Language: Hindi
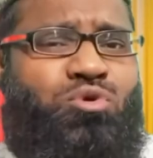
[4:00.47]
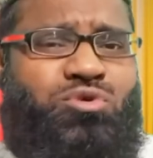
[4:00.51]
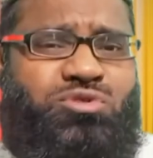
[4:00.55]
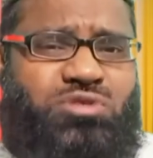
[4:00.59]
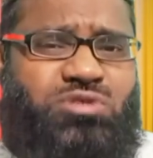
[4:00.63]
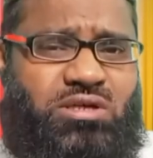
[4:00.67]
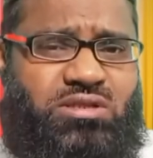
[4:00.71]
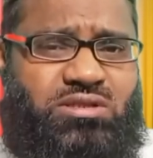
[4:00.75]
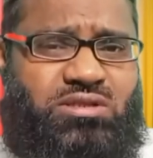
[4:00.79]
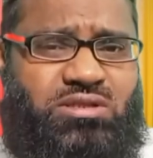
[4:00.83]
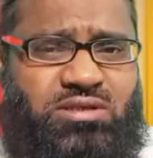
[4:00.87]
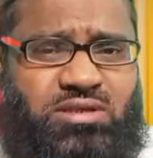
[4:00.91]
हो
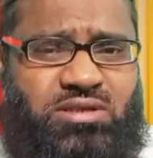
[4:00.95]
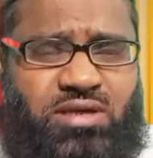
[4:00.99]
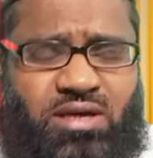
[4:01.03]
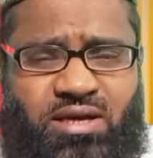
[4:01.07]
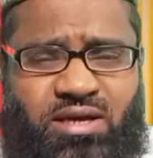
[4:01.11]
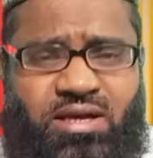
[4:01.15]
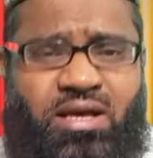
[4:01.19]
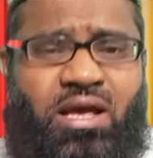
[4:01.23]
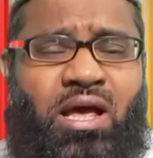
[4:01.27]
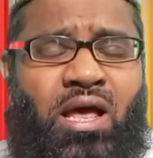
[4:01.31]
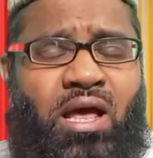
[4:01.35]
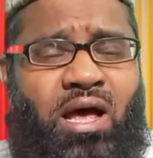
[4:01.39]
सकती
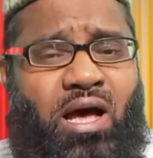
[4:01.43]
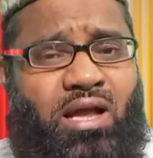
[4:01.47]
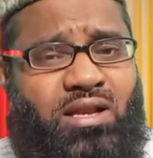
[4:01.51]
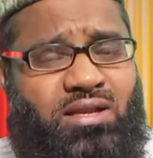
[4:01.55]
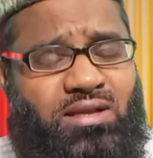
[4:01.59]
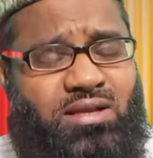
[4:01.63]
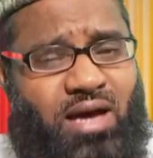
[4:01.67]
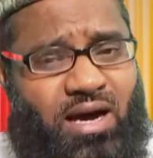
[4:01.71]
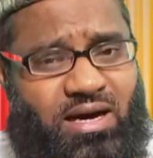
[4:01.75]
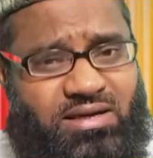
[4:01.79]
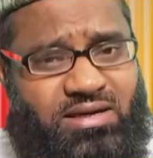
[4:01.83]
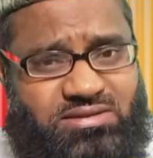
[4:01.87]
हैं
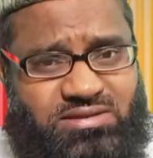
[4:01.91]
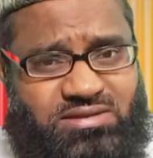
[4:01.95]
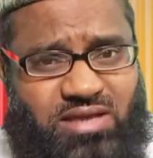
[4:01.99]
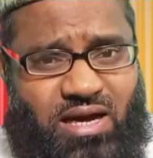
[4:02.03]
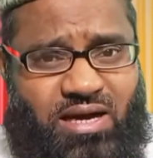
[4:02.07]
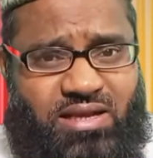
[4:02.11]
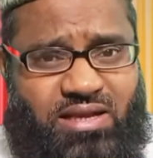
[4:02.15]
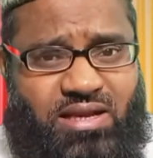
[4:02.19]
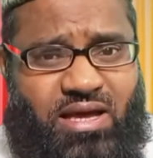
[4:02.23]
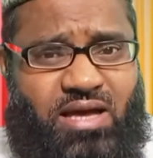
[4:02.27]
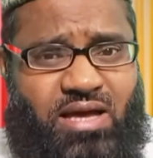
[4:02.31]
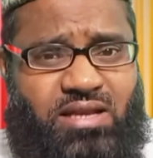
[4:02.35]
अल्लाह
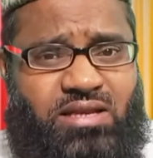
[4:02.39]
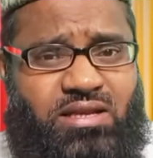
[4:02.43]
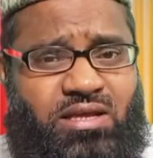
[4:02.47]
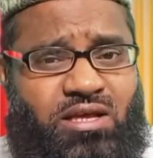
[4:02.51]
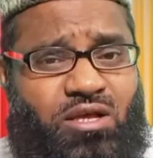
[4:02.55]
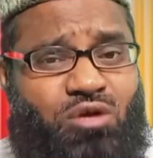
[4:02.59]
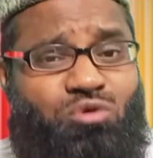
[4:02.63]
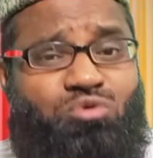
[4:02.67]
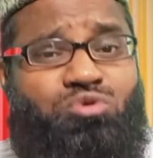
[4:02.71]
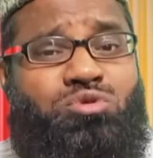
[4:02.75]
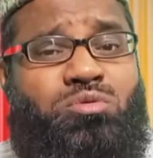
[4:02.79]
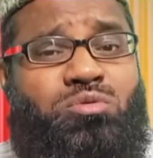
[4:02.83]
ताली
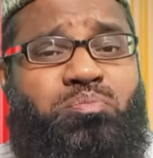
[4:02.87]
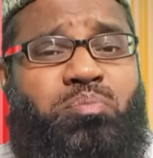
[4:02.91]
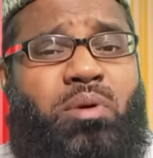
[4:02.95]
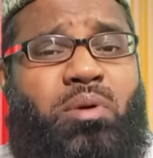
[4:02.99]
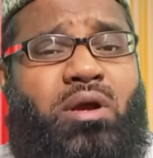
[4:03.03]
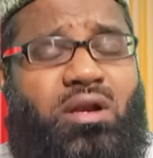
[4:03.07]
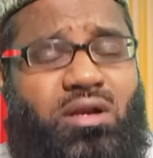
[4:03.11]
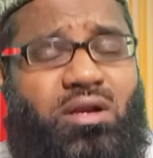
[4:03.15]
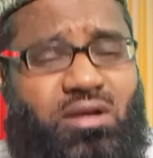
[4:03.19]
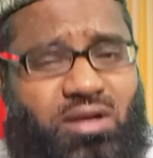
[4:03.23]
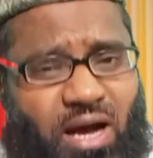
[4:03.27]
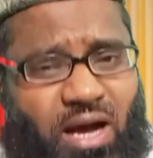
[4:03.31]
ने उन
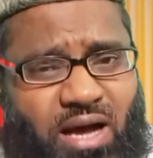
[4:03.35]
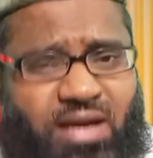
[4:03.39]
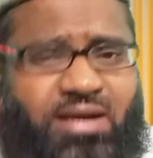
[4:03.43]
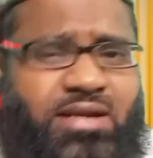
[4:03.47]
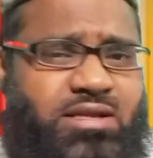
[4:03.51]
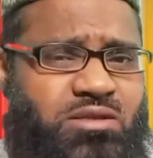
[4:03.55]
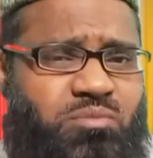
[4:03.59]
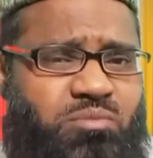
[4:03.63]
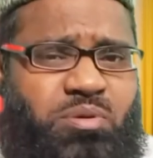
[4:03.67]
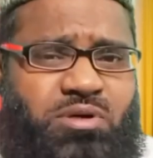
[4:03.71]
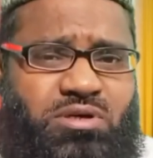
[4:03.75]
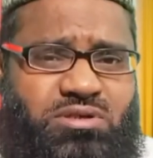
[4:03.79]
पर
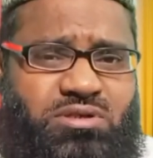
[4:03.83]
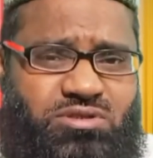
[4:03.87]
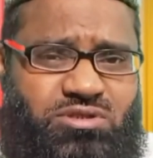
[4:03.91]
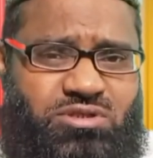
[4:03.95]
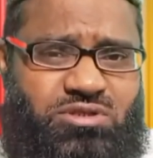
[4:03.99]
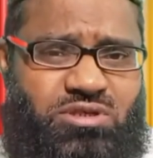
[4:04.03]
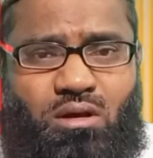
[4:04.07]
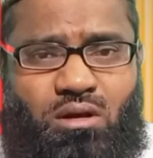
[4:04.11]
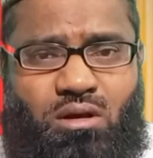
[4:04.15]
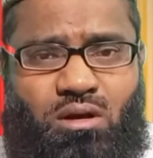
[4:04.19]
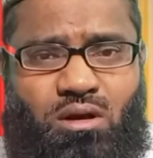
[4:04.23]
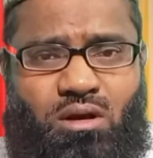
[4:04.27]
लानत
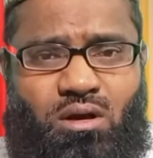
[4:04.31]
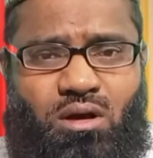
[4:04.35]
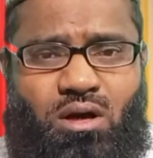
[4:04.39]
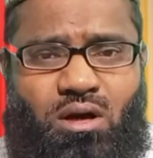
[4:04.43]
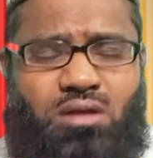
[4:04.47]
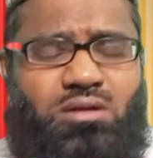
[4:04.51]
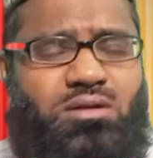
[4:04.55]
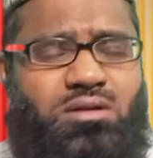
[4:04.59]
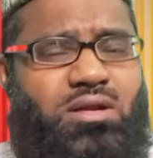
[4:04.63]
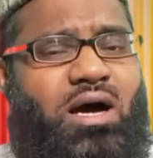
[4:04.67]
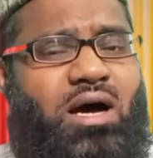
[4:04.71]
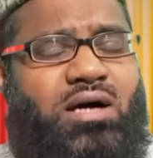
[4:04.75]
भेजी है
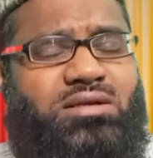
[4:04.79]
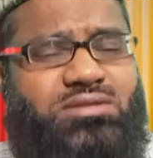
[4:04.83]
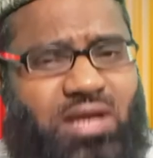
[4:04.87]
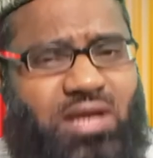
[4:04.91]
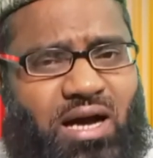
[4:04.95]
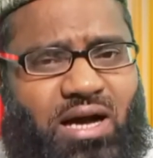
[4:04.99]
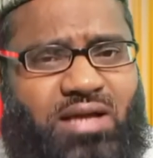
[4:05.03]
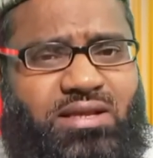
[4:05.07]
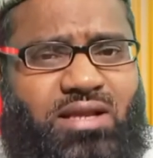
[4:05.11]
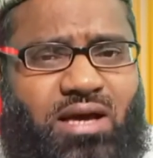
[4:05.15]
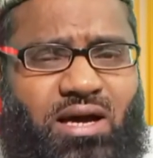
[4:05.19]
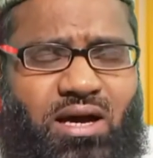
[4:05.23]
अल्लाह
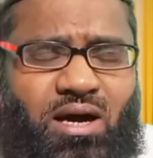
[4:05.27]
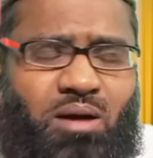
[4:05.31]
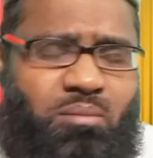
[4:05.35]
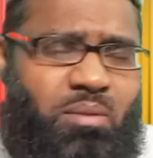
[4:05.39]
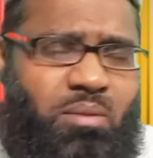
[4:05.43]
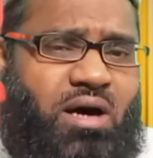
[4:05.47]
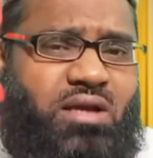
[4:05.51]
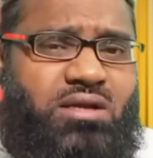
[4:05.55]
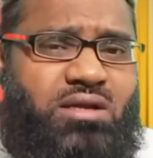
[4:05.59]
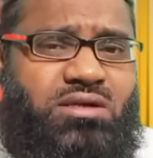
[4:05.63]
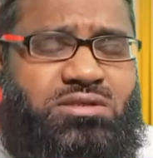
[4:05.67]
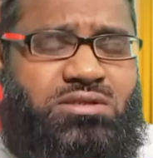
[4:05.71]
ताला
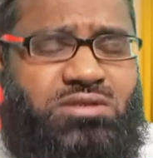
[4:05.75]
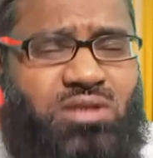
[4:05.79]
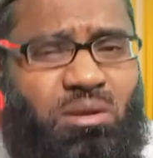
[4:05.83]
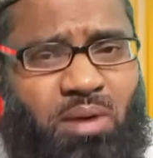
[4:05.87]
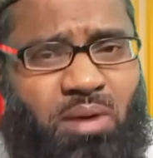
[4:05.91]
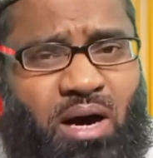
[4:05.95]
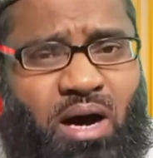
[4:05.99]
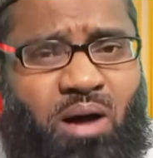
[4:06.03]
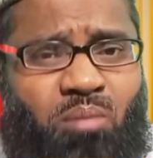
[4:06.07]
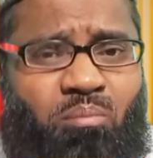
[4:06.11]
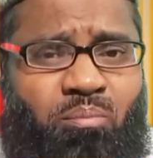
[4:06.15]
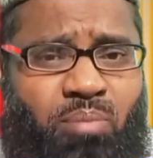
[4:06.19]
हमारी
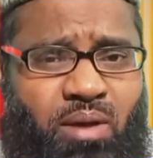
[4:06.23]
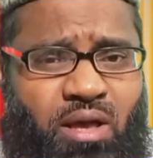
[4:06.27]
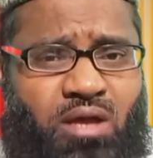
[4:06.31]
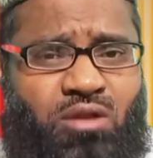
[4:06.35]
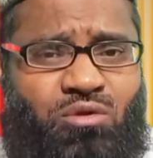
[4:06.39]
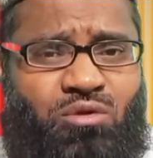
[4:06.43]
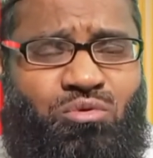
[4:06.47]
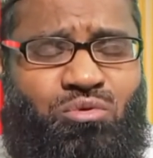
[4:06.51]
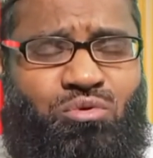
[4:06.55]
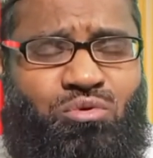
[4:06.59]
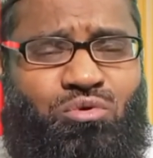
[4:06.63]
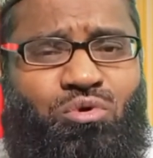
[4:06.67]
तमाम
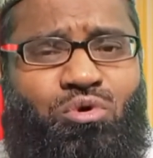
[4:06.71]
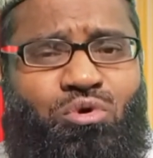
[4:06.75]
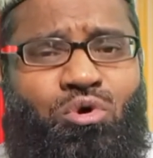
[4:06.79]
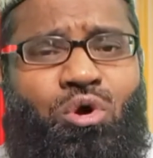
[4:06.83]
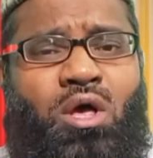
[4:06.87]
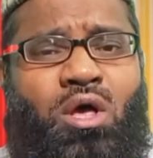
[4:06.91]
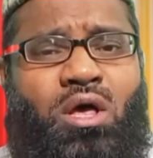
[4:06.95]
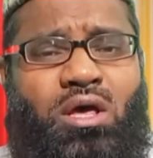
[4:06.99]
बहनों को